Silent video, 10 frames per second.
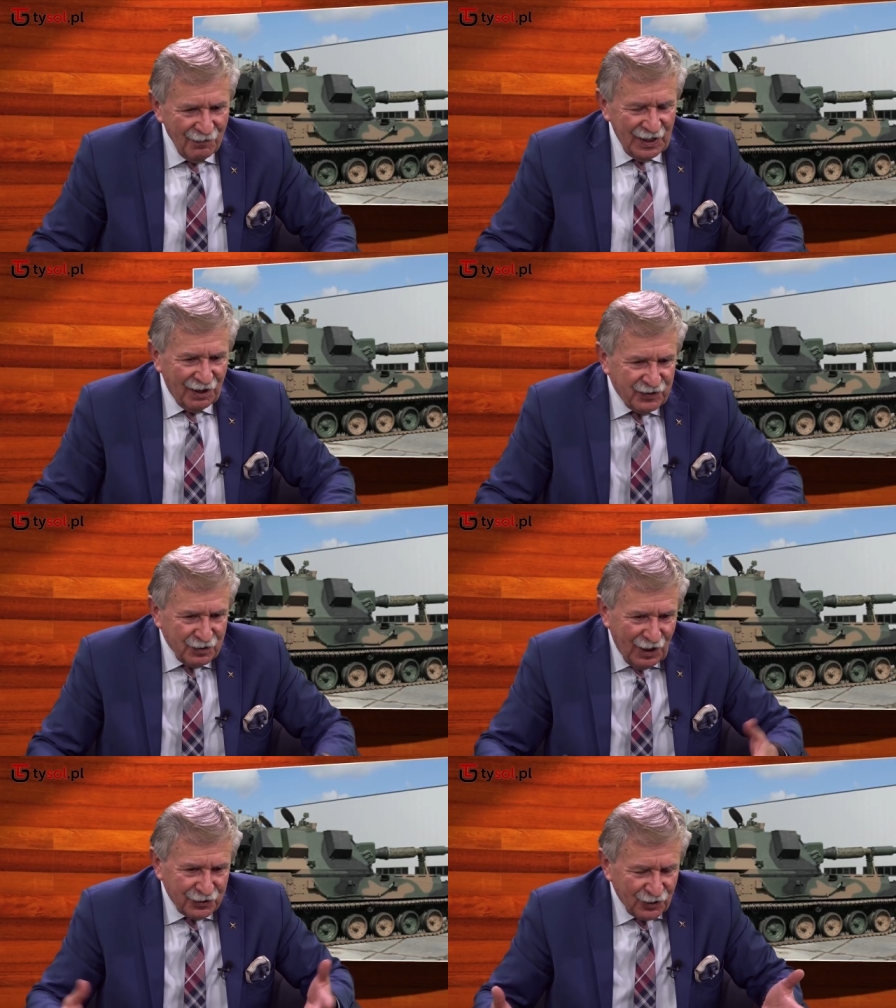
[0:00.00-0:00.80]
jak
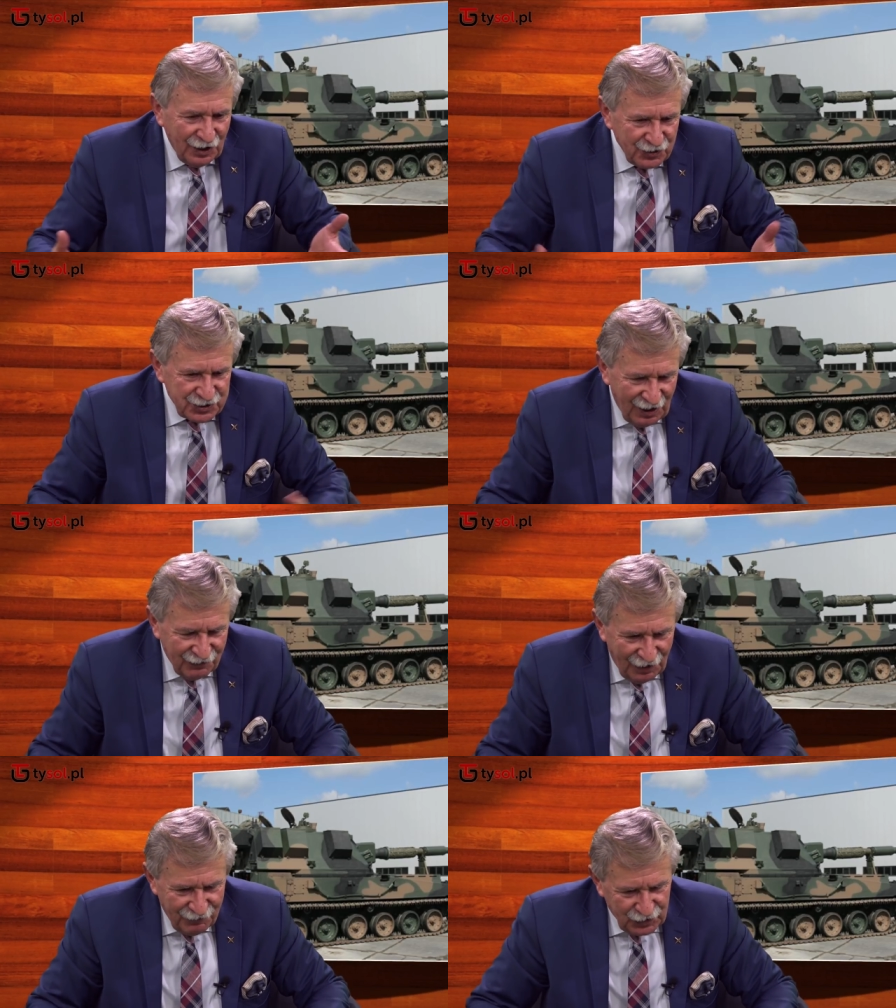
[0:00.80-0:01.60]
firma, która
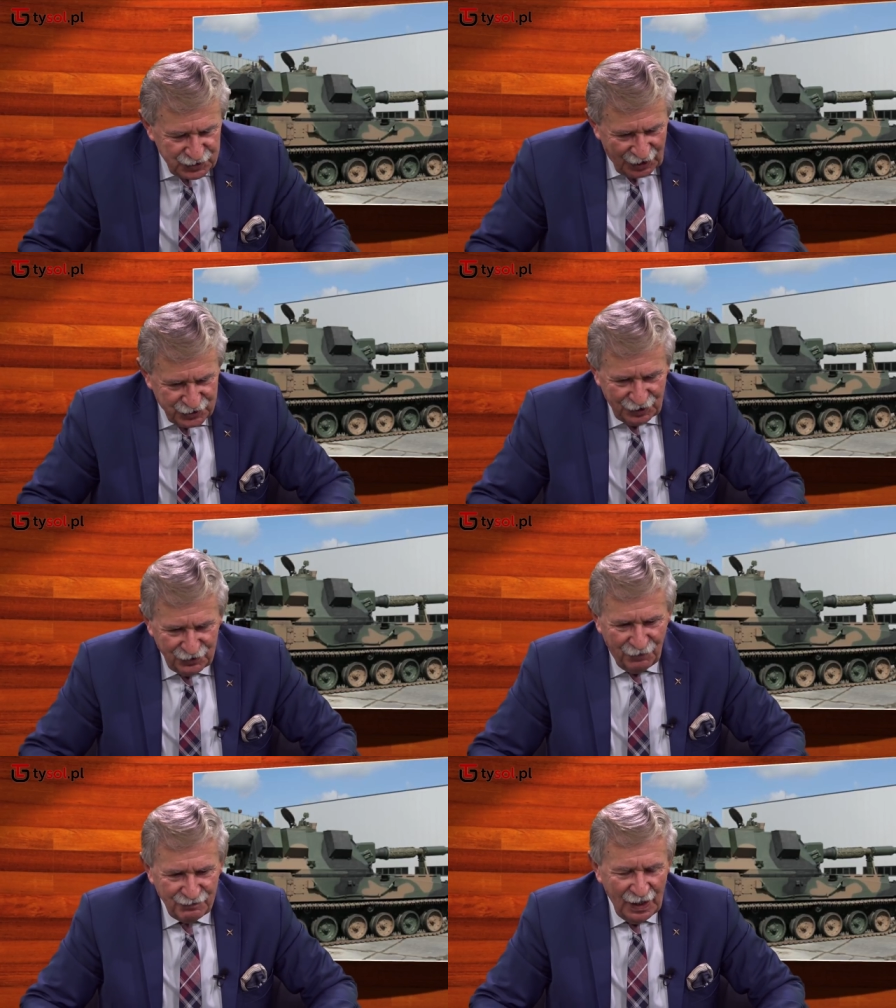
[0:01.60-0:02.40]
dostawia, dostarcza
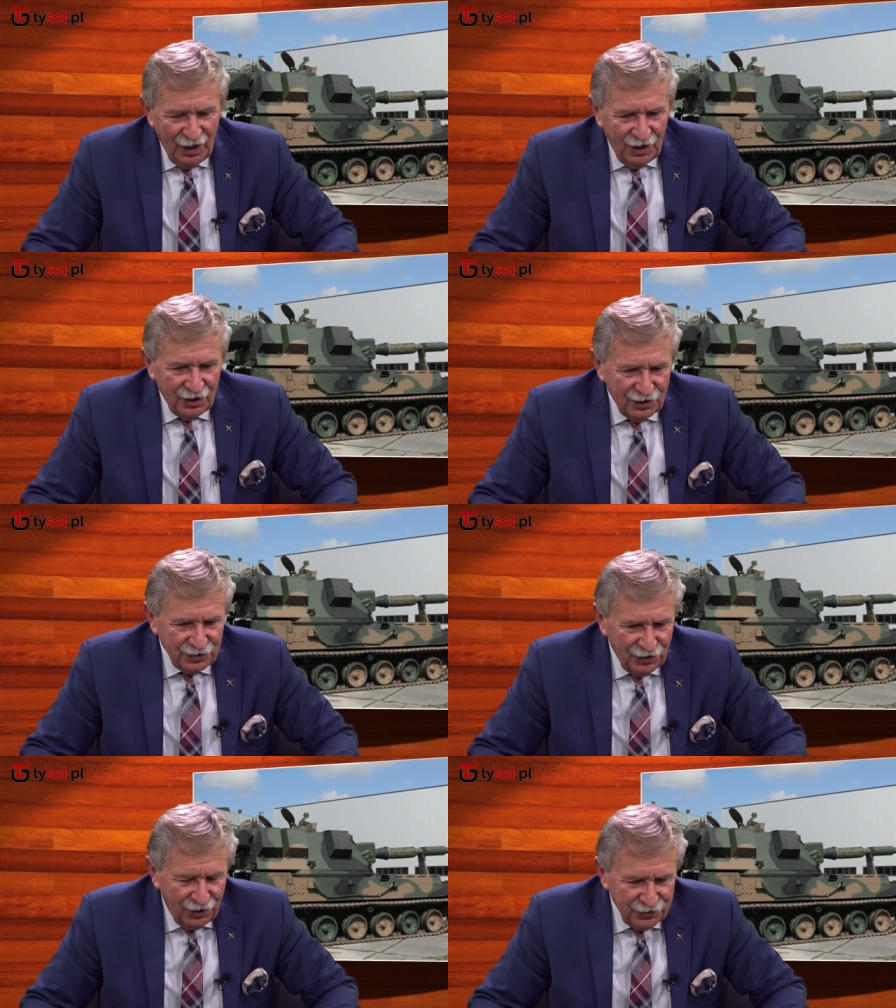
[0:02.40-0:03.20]
do
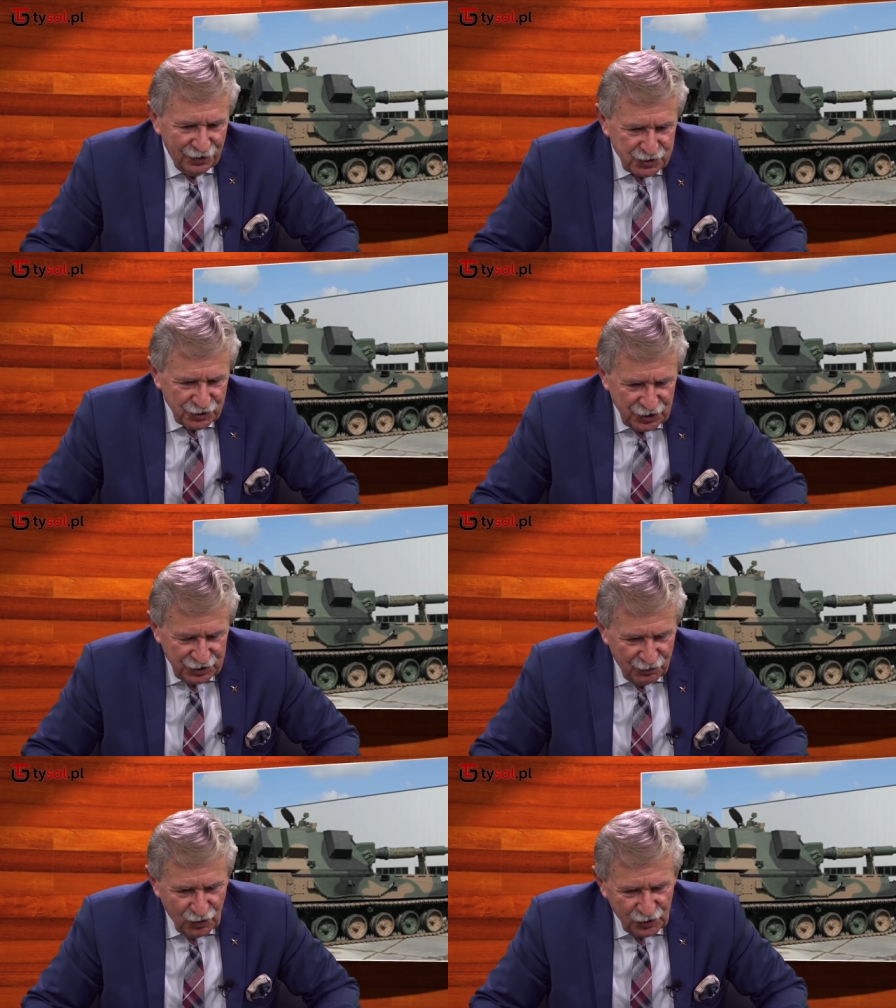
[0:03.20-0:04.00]
do, do
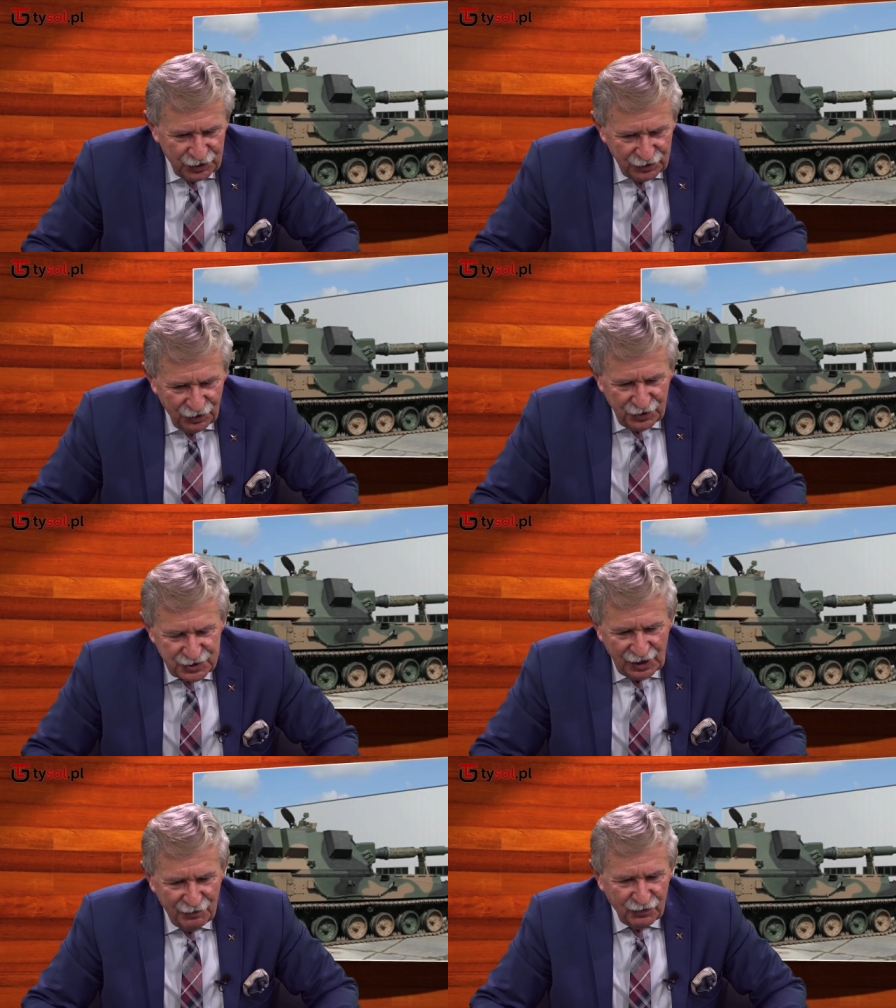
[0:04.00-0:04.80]
codziennie bułki, do, do
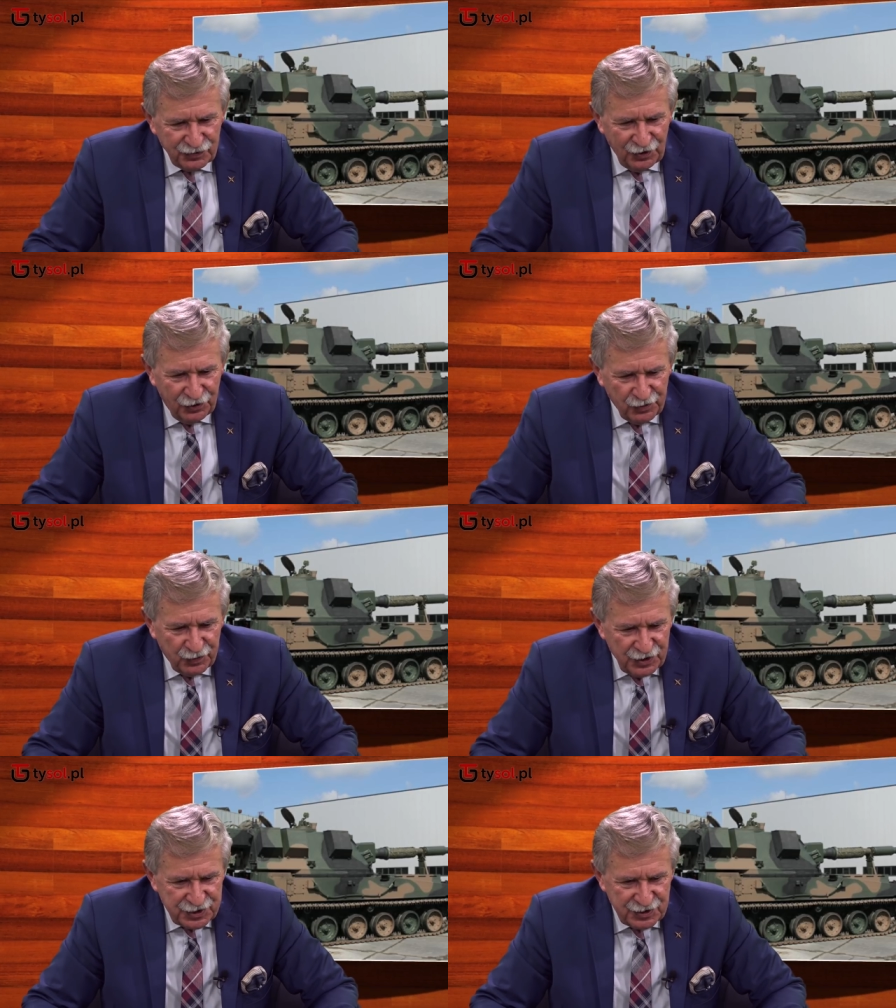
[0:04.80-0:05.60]
sklepów, to
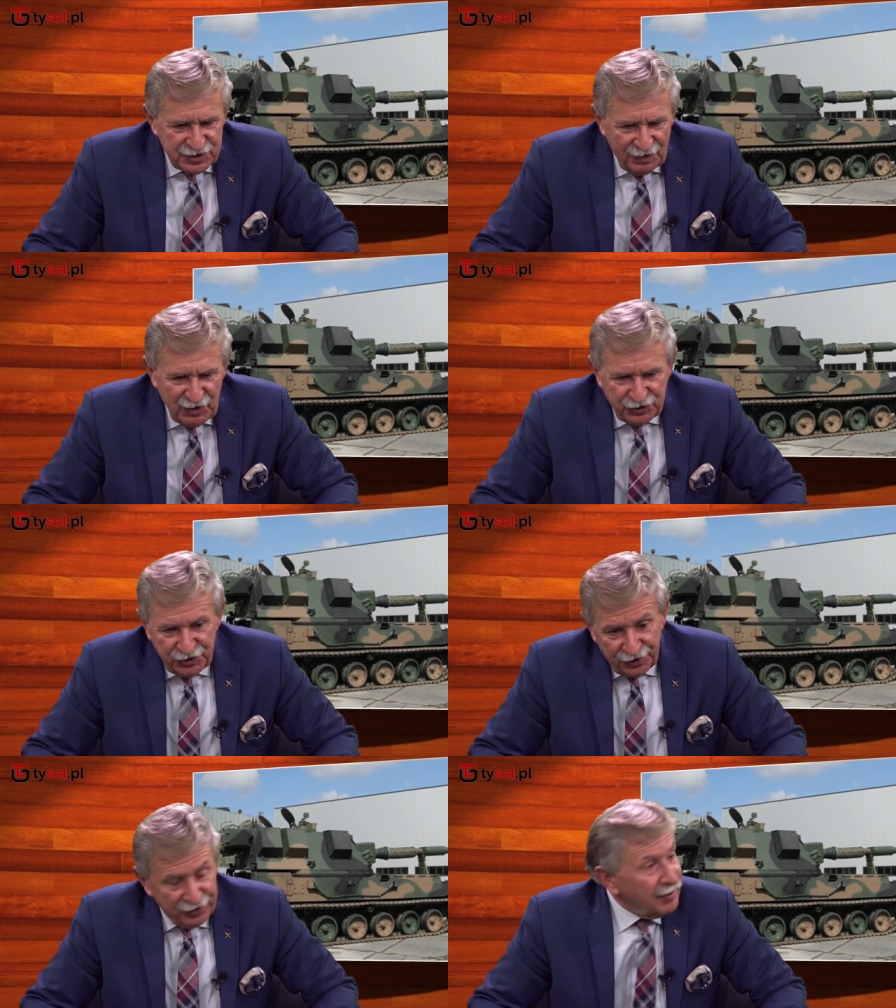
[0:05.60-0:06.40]
kupuje sobie same
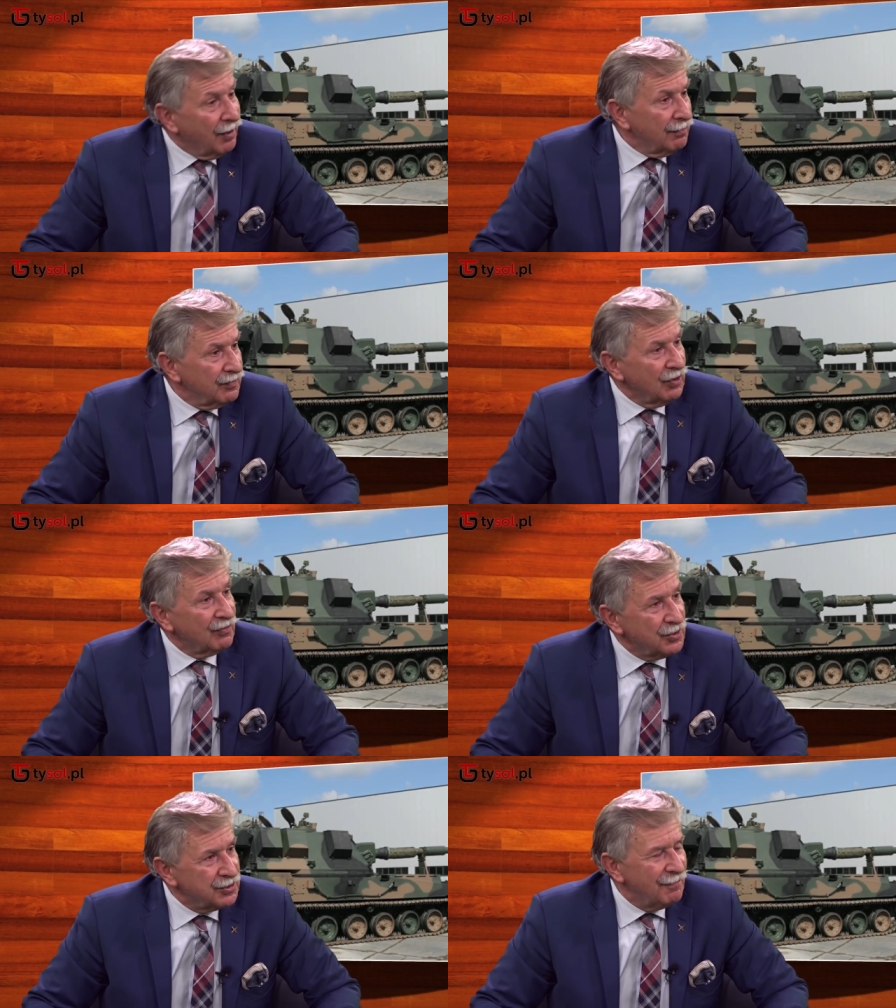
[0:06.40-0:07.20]
tiry. No, no
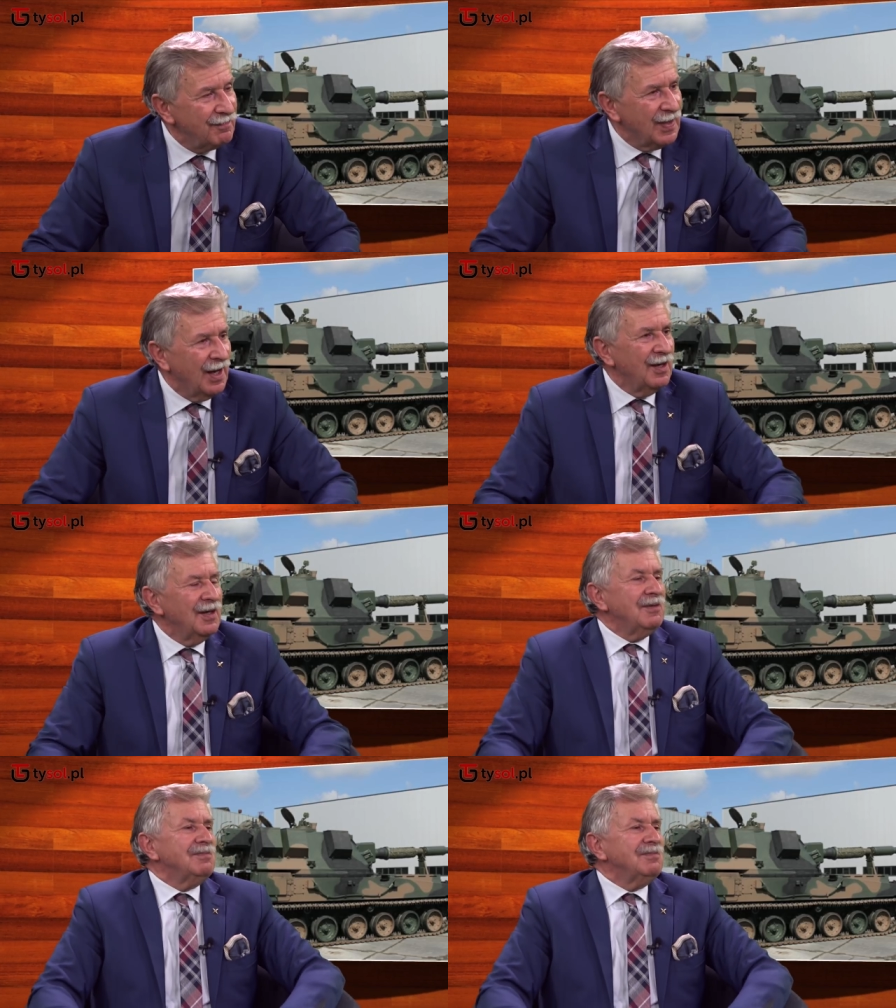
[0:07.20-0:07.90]
ale armia francuska też